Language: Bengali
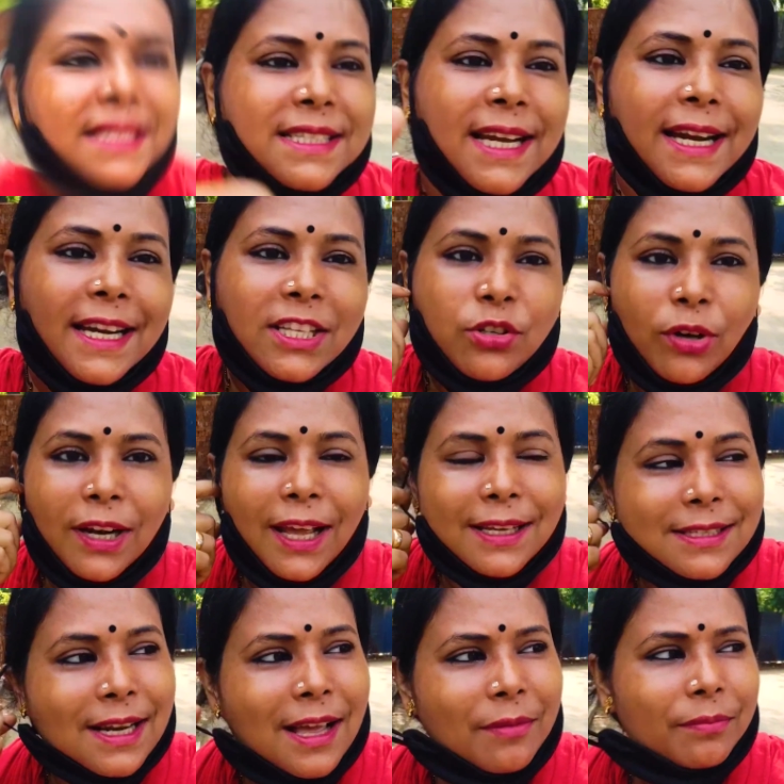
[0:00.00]
স্ট্যান্ডে চলে
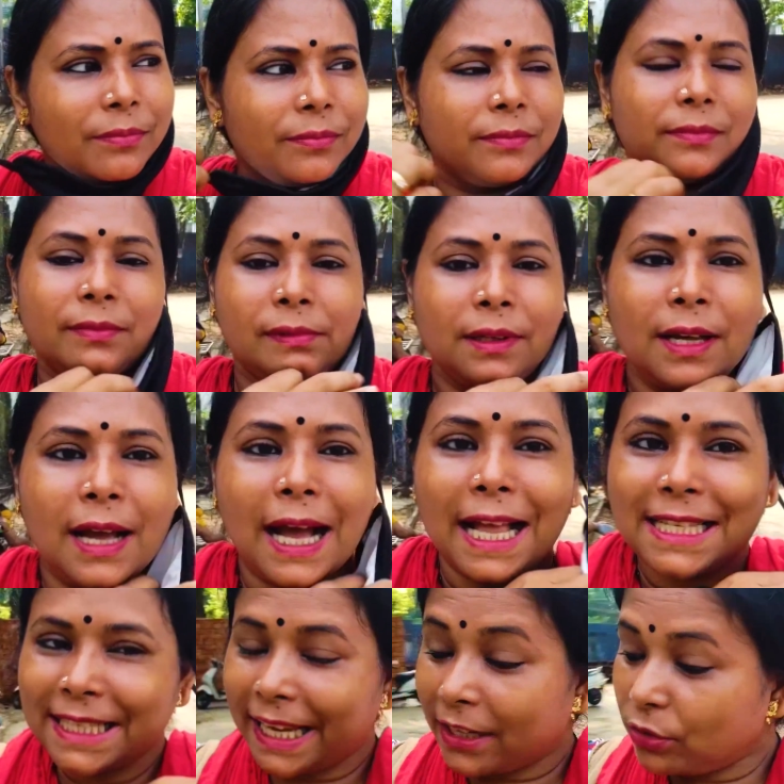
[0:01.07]
আসলাম
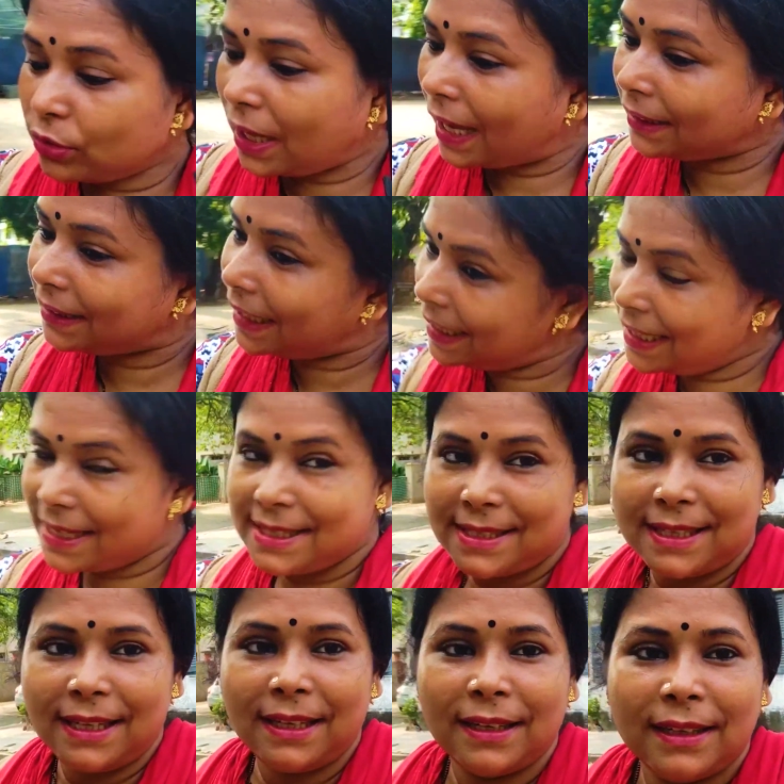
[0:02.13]
আজকে একটু তাড়াতাড়ি
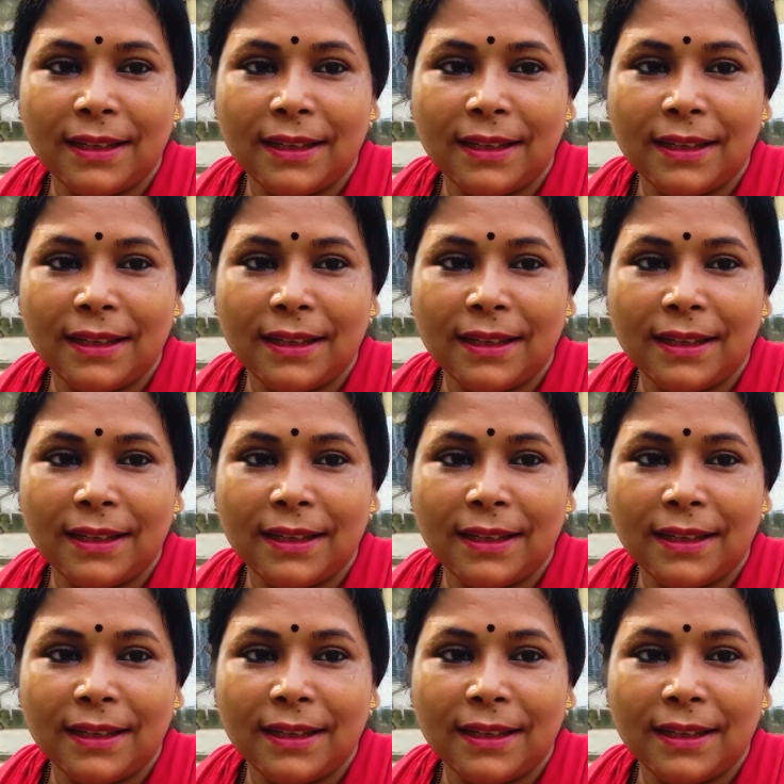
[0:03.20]
এসছি